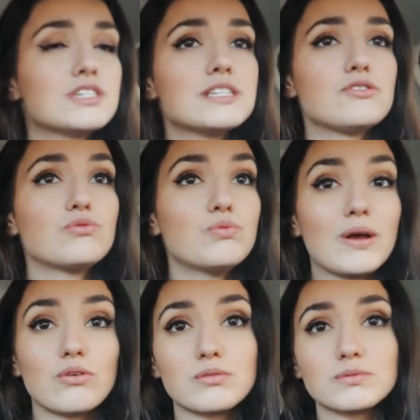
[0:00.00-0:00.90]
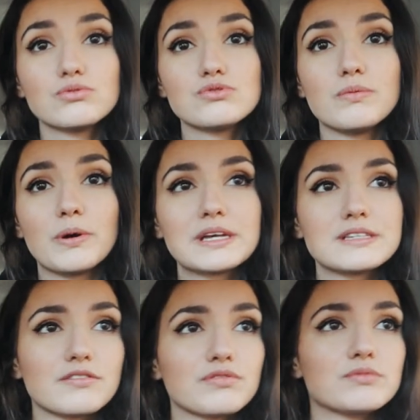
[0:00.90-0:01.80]
que je disais du coup Ouais, on commande tous Uber
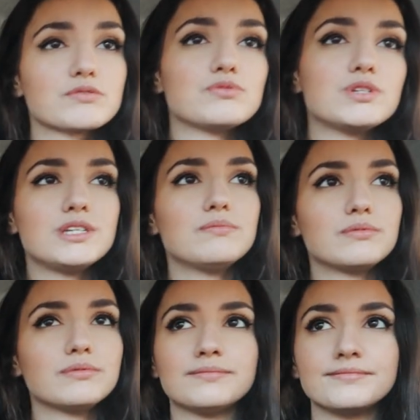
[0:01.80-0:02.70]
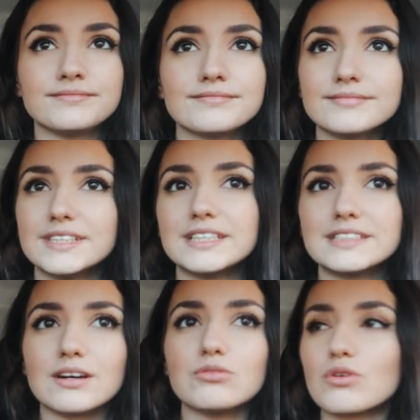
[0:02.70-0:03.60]
Eats, sauf que moi je me suis dit, bon,
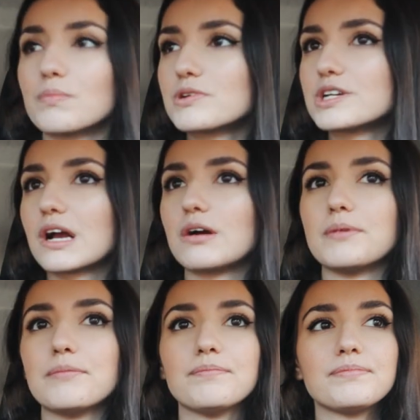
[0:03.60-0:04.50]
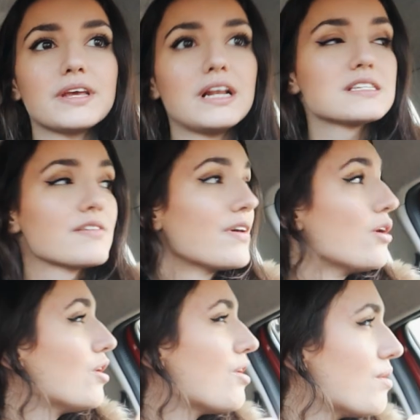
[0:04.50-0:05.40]
ça coûte un peu cher quand même. Et là, ça fait
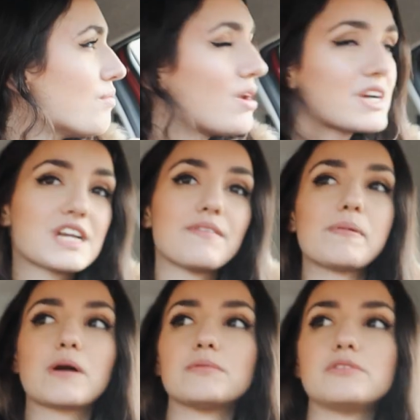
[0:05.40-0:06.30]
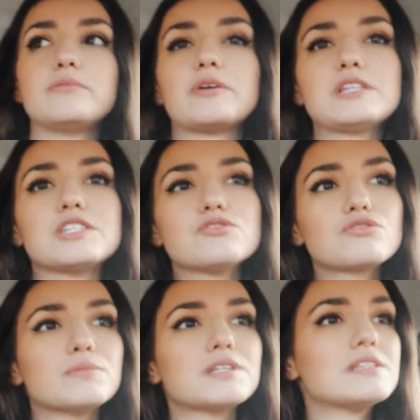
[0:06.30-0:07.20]
un mois que j'avais pas commandé Uber Eats, j'ai
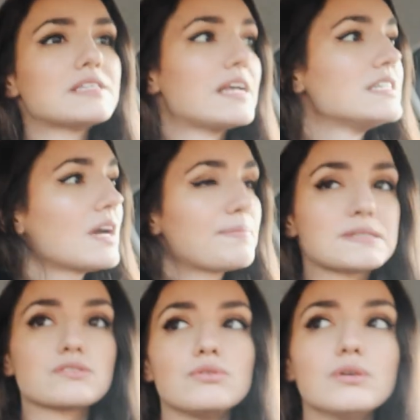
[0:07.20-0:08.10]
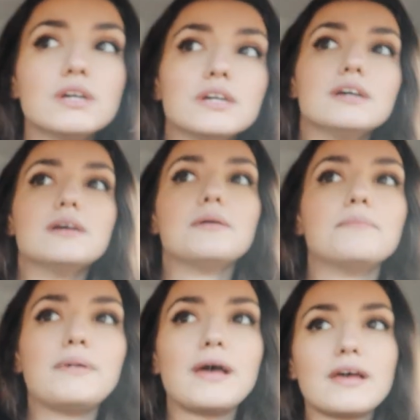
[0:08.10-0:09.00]
juste commandé une saladière parce que,
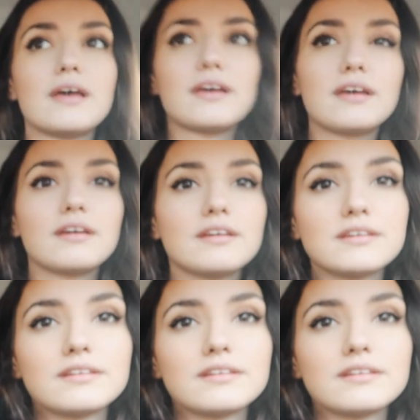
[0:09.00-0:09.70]
ben,